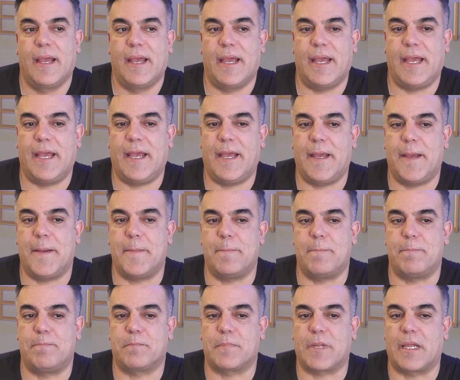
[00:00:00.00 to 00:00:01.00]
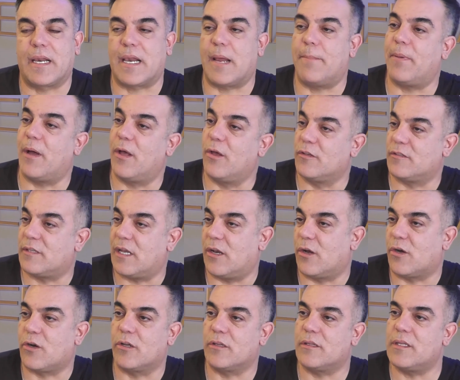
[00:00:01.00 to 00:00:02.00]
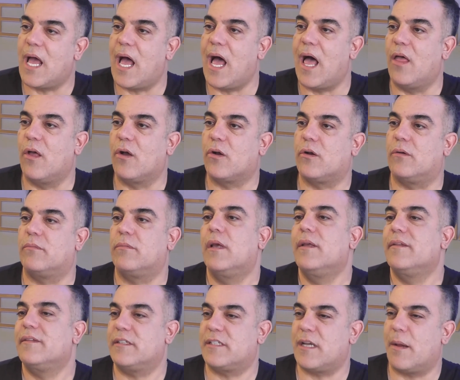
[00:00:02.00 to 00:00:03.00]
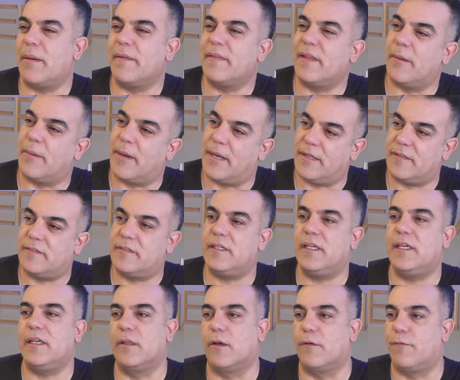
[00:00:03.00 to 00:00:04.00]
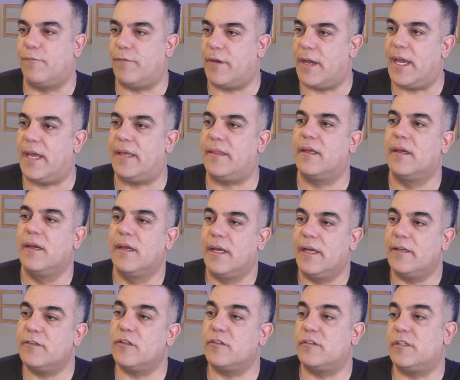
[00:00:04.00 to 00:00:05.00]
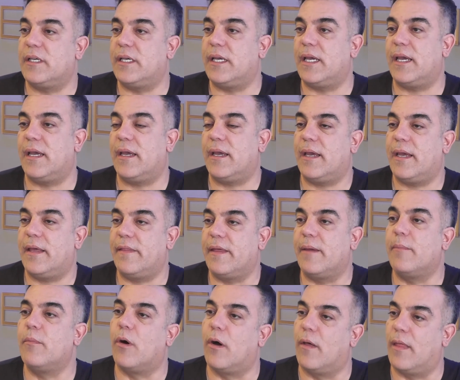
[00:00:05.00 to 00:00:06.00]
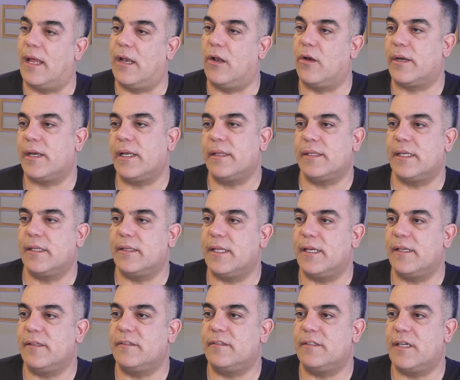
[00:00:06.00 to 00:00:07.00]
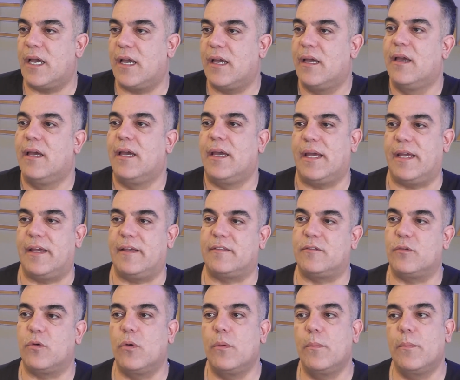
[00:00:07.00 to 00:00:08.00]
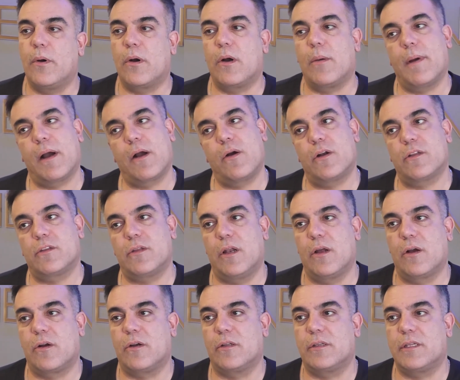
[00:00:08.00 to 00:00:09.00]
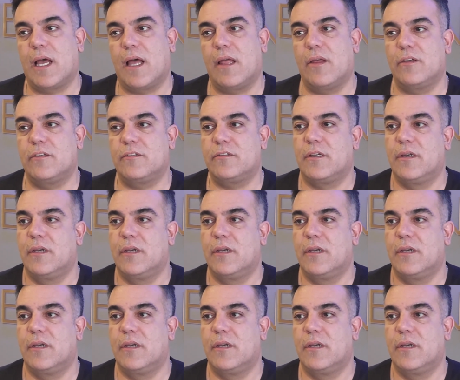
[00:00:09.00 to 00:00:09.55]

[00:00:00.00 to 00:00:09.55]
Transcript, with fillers: eh, rapados a los costados, se llaman desvanecidos, fade. Eso sigue de moda. Lo que es tendencia es un poco más corto a los costados